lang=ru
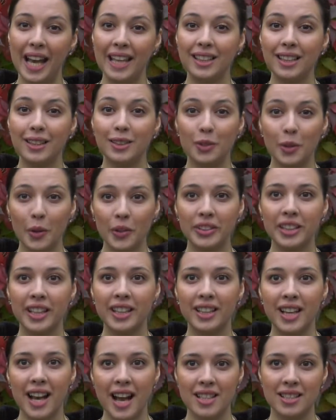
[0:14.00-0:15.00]
Это
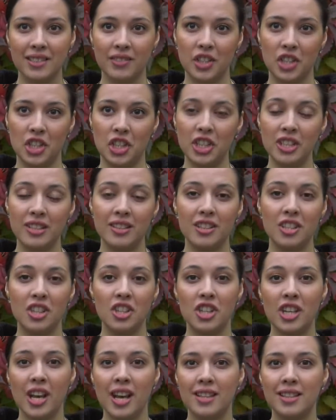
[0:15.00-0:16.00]
тонкий газовый щит
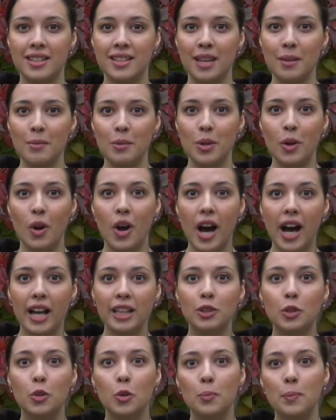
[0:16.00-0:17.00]
защищает Землю
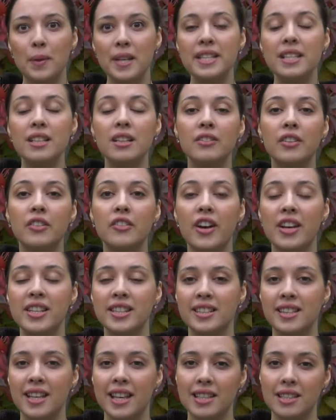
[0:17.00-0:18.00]
от губительного
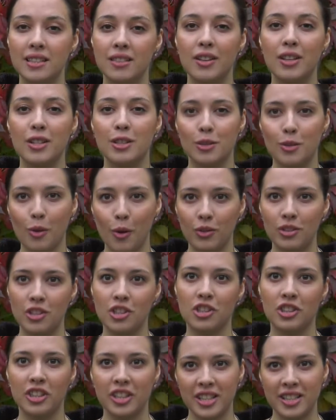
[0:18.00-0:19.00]
воздействия
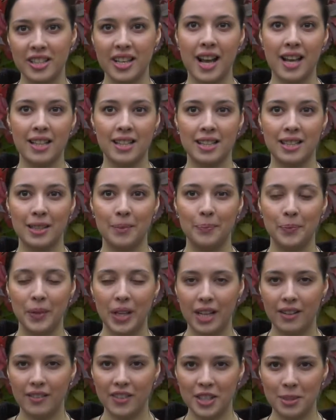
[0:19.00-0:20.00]
солнечной радиации.
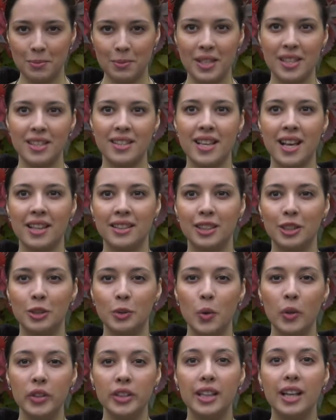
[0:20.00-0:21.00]
В 80-е
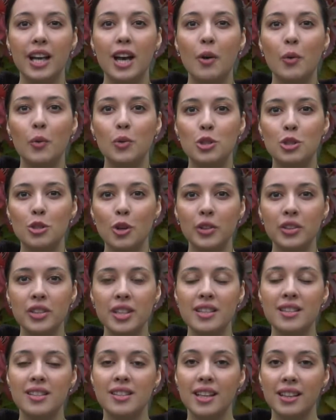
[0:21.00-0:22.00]
годы
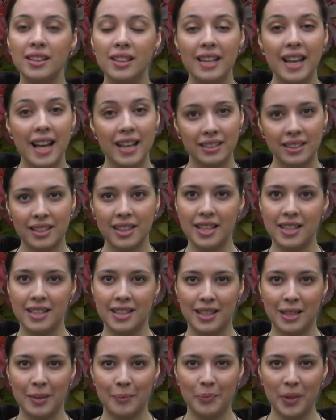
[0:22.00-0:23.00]
ученые сделали
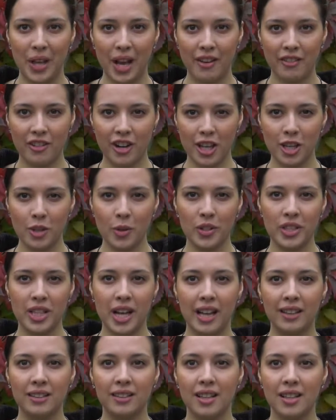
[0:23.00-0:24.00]
открытие. В
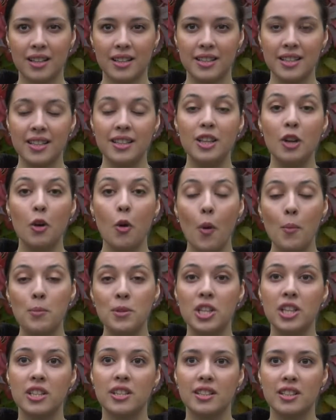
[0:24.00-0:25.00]
районе Антарктиды
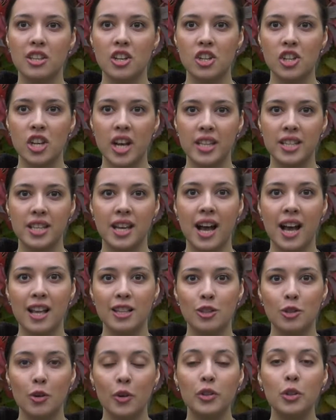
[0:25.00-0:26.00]
общее содержание
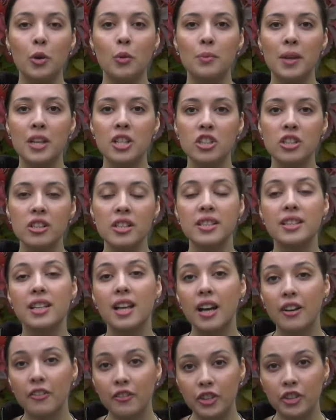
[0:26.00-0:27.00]
озона уменьшилось
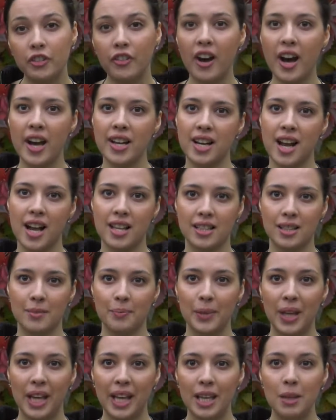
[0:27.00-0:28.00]
в два
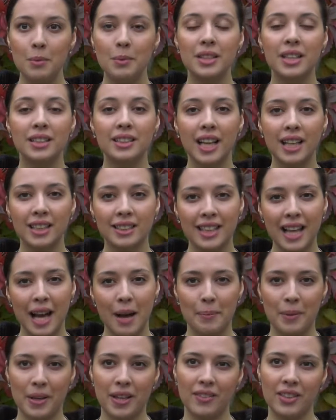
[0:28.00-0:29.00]
раза. Именно
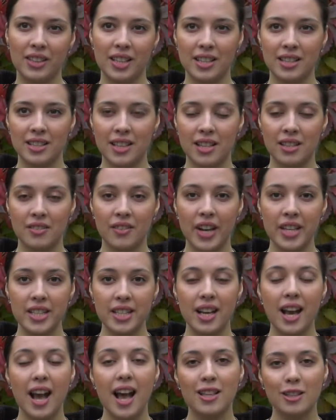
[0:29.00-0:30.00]
тогда появилось
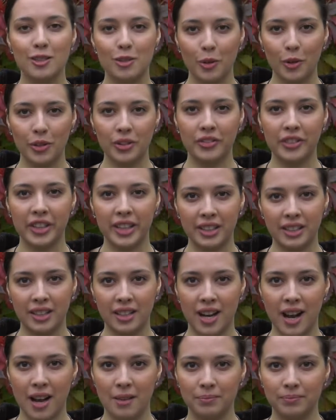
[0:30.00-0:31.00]
название «озоновая
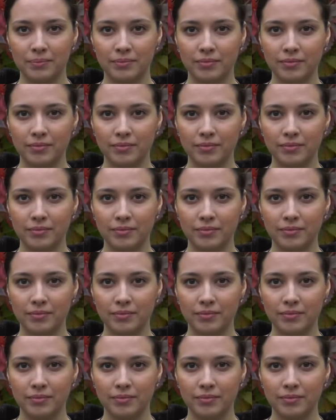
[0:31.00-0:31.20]
дыра».